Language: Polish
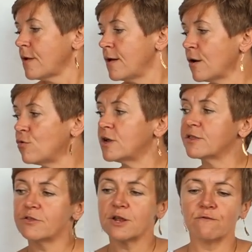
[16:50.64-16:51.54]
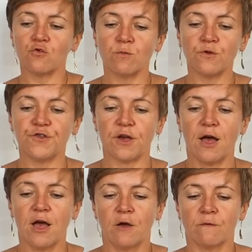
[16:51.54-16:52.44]
Akurat trafił mi się
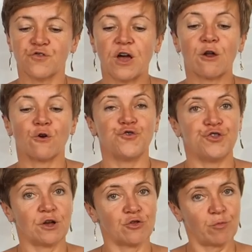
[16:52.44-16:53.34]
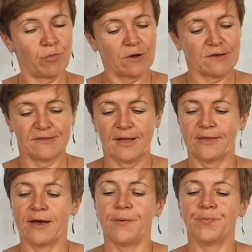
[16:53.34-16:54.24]
w szarościach do
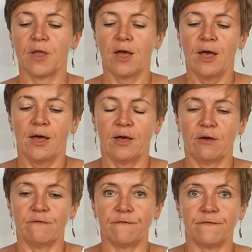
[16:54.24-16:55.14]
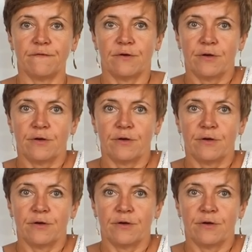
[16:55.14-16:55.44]
pokazania. E, w,